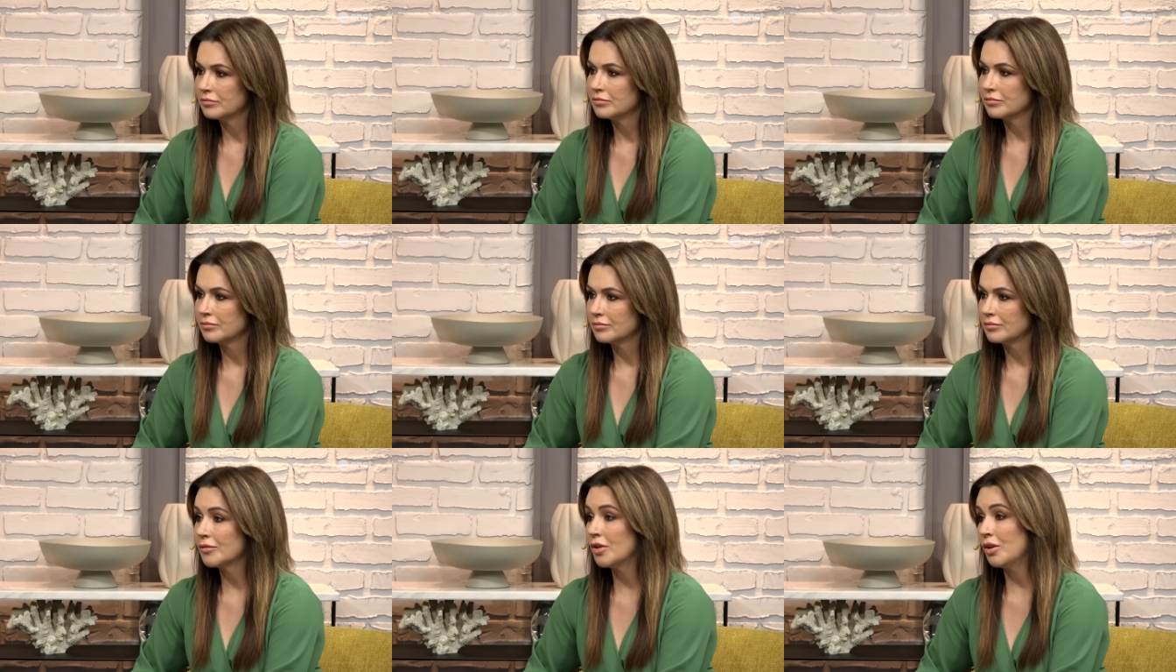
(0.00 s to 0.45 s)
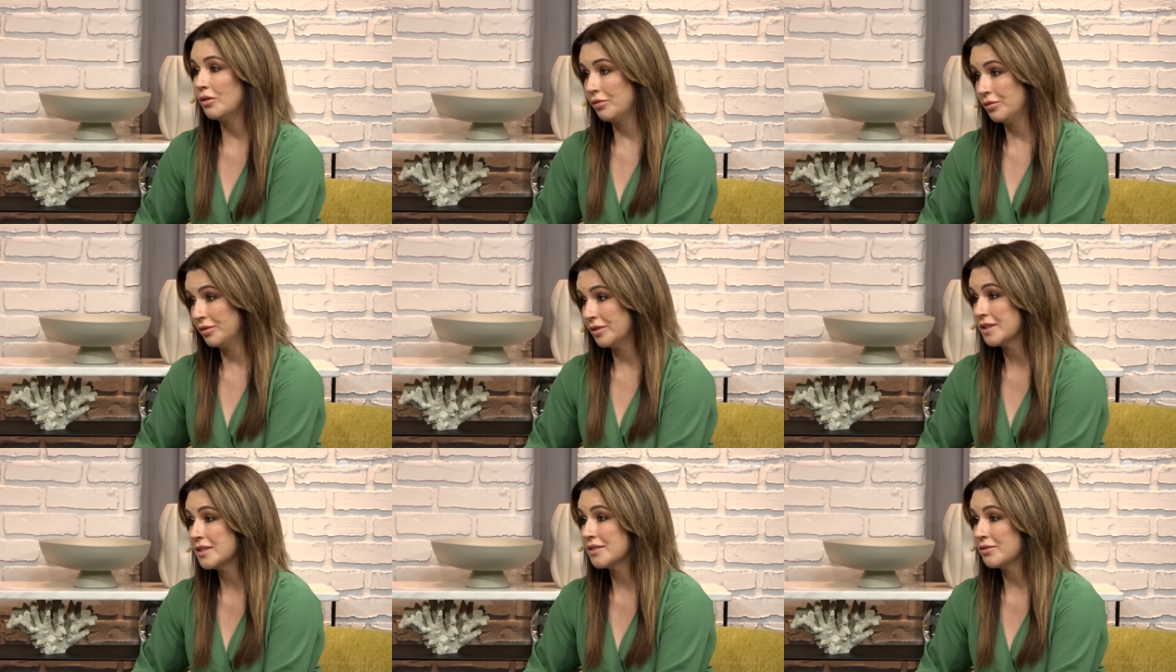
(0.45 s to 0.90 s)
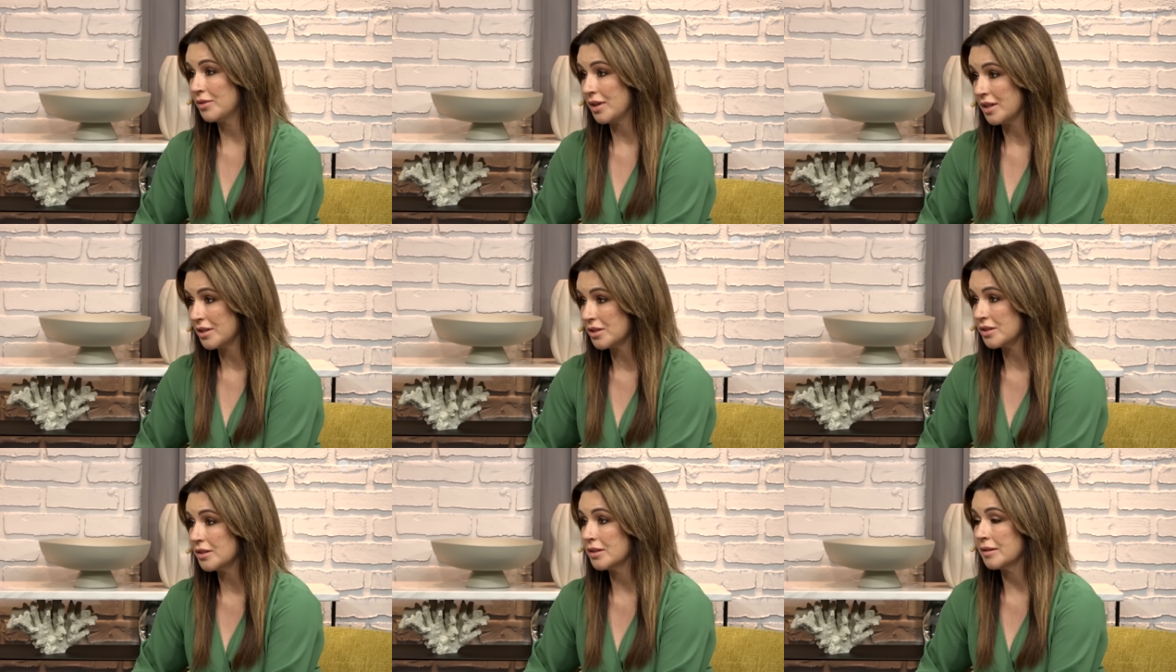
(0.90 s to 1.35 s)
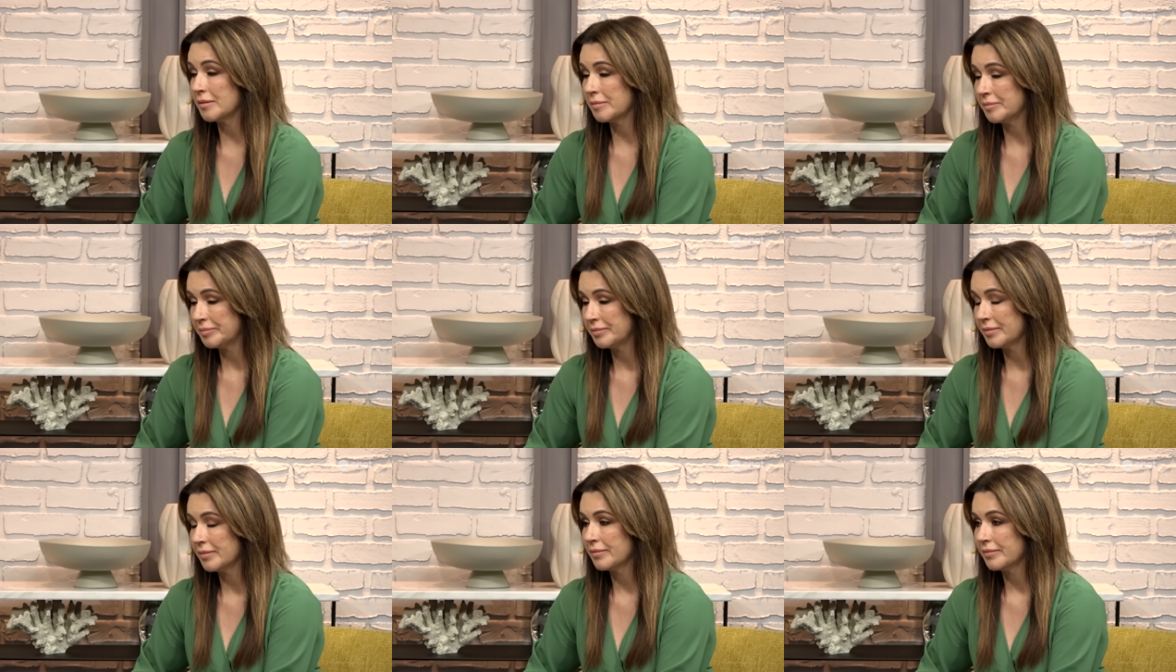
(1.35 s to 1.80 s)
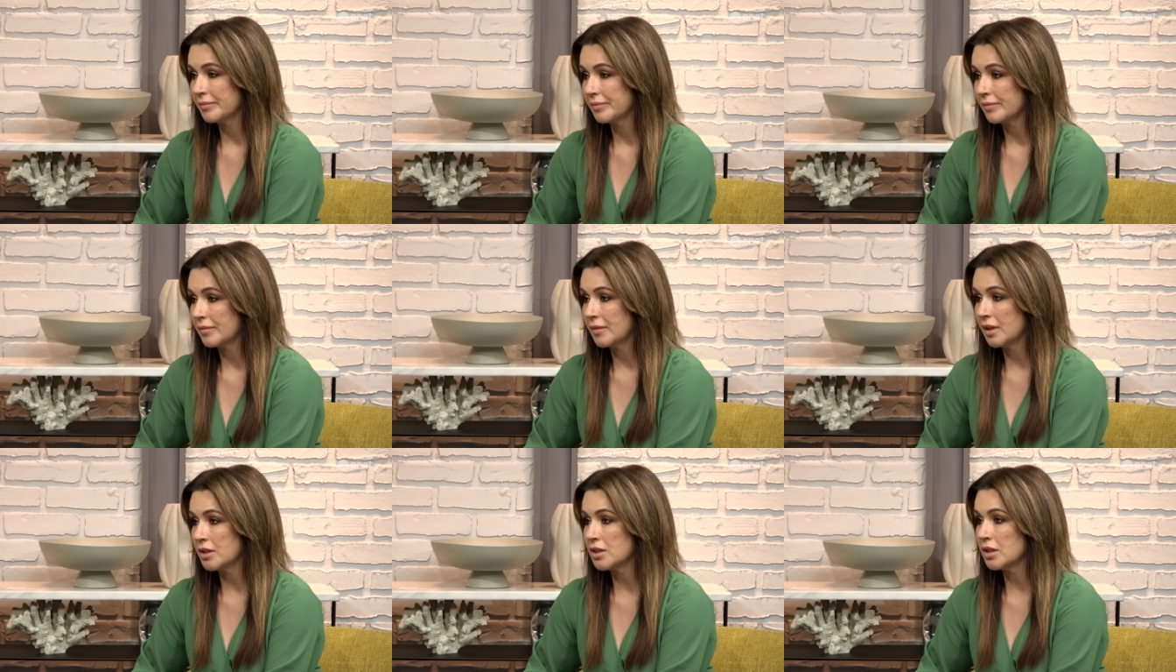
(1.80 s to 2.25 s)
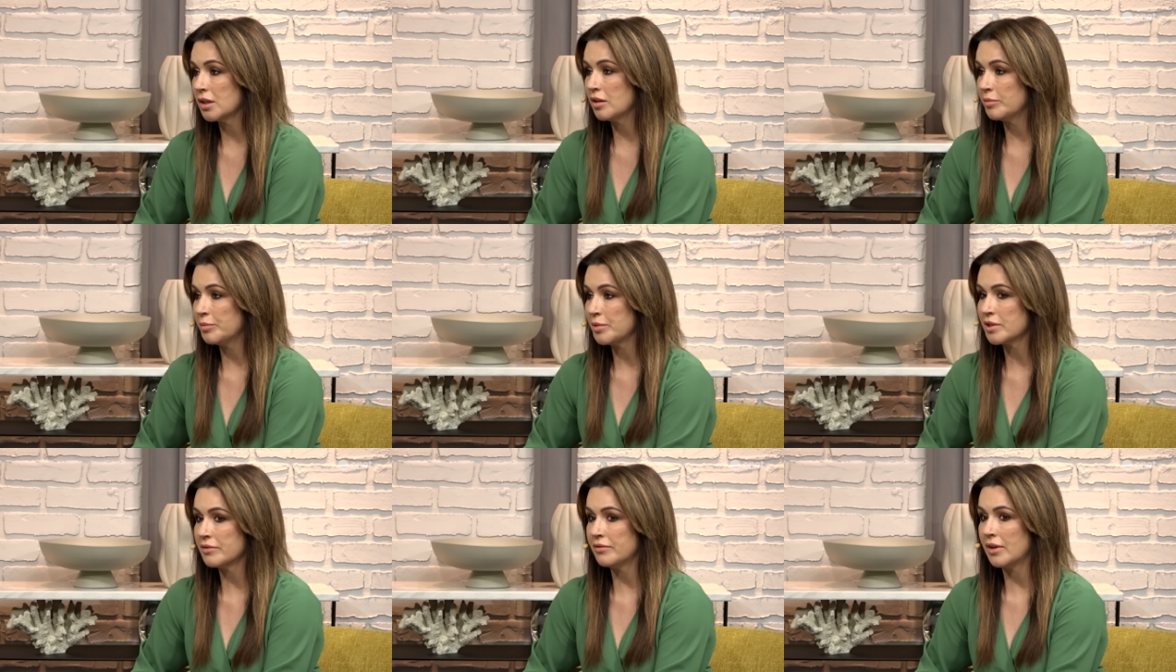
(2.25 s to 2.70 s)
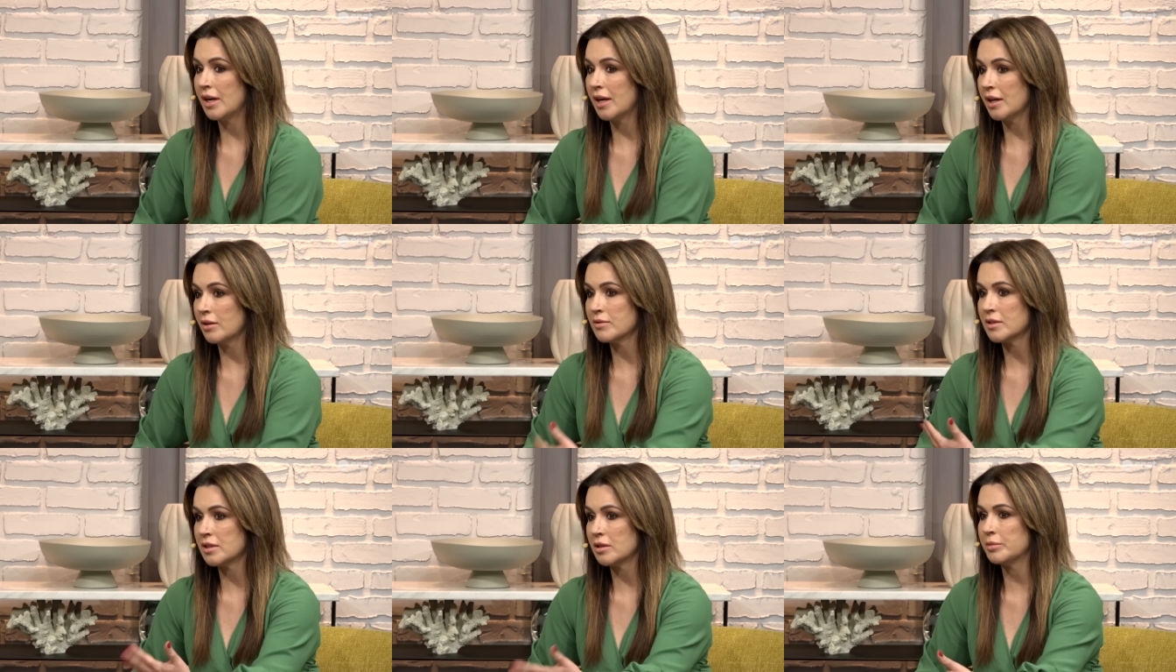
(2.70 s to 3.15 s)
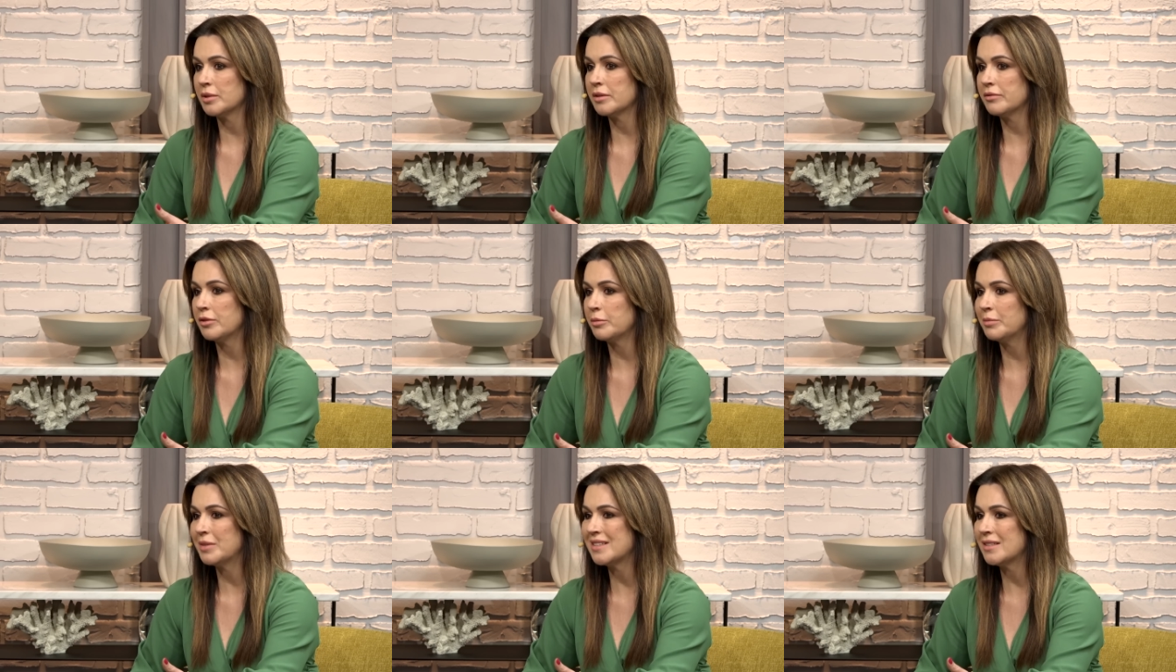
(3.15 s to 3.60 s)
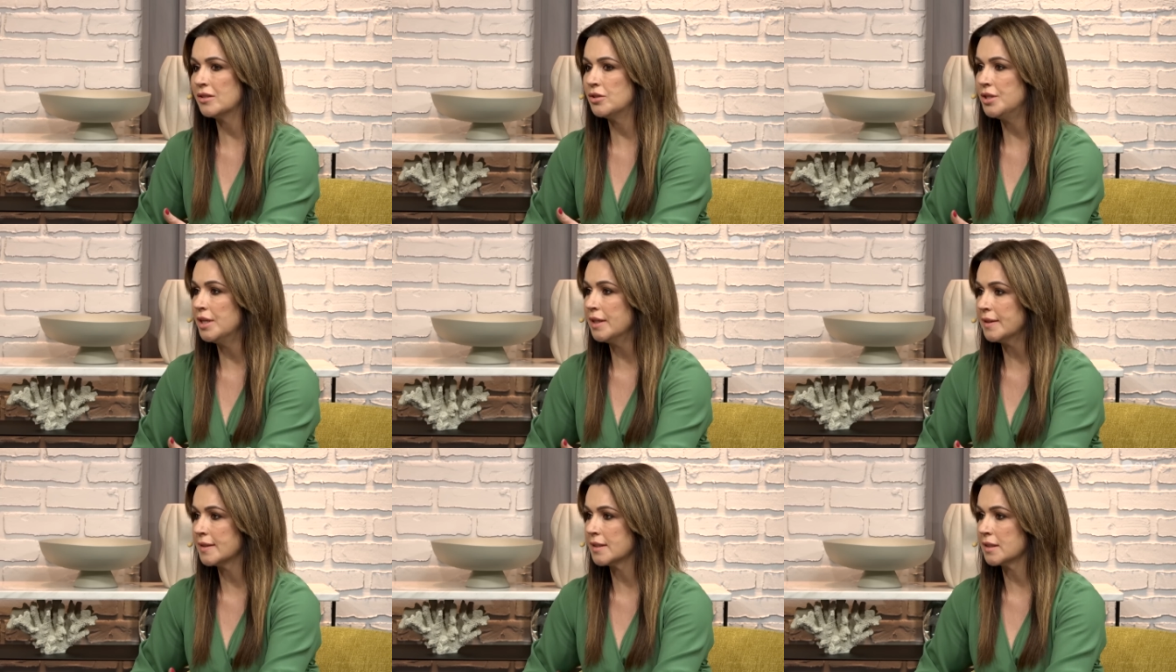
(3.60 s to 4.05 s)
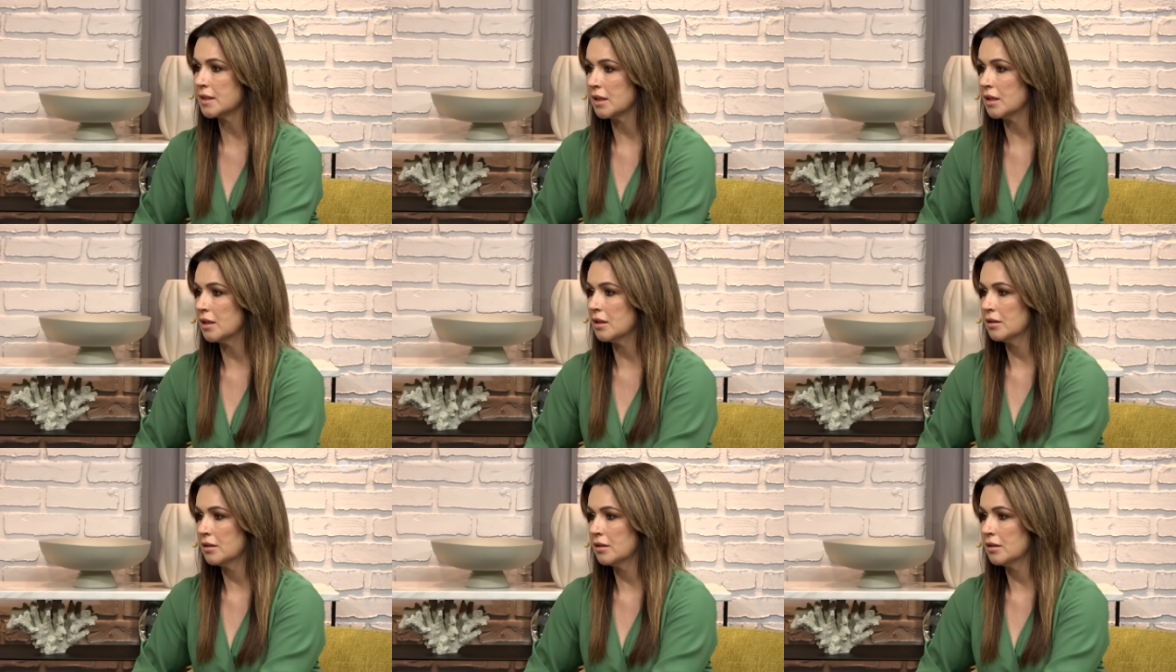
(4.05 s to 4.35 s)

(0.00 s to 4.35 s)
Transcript: numerów. No a, do, a, tutaj niewinne dziecko, Dlaczego pozwalają które, sobie wobec które nie wie dziecka?